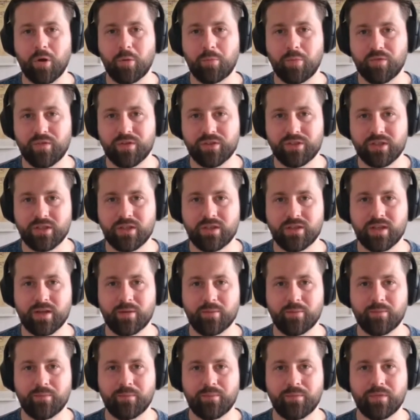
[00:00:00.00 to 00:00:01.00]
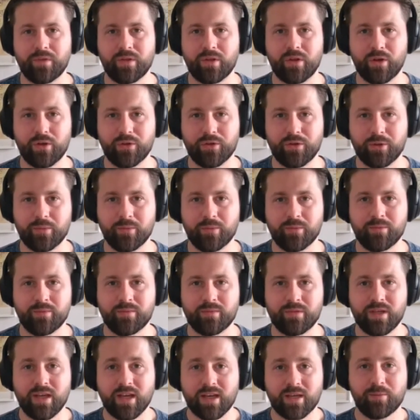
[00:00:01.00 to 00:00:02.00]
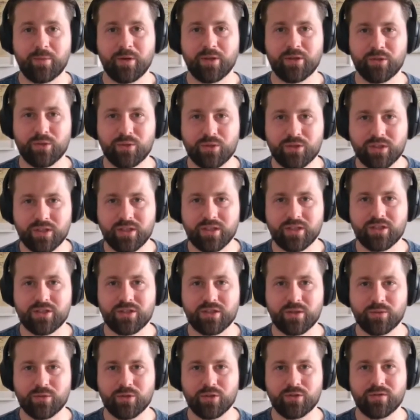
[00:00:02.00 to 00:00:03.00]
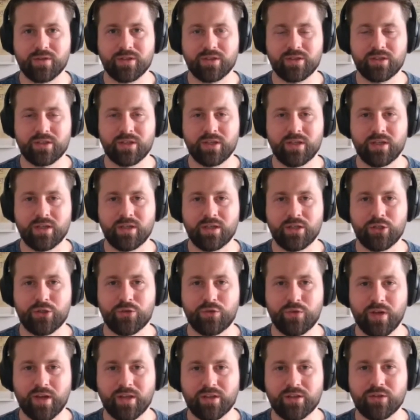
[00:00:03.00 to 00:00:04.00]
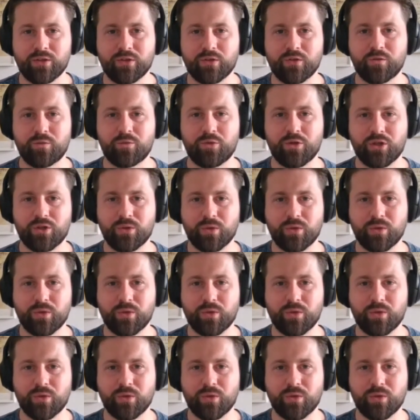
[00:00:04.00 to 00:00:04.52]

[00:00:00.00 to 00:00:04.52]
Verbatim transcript: opowiedzieli nam o tym, jak będą chcieli kształtować świat w